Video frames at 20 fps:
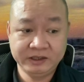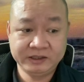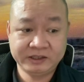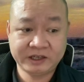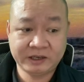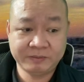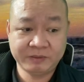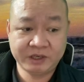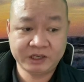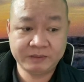
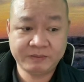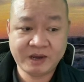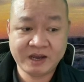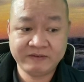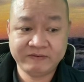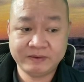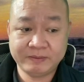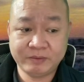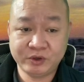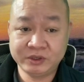Chào mừng các
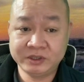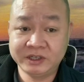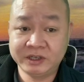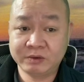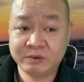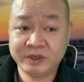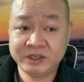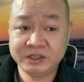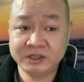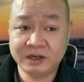bác và mọi người
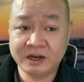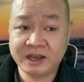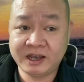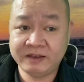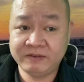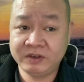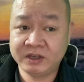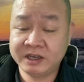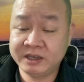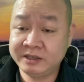quay trở
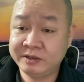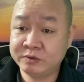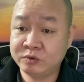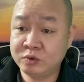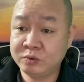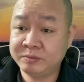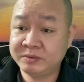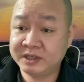lại với kênh YouTube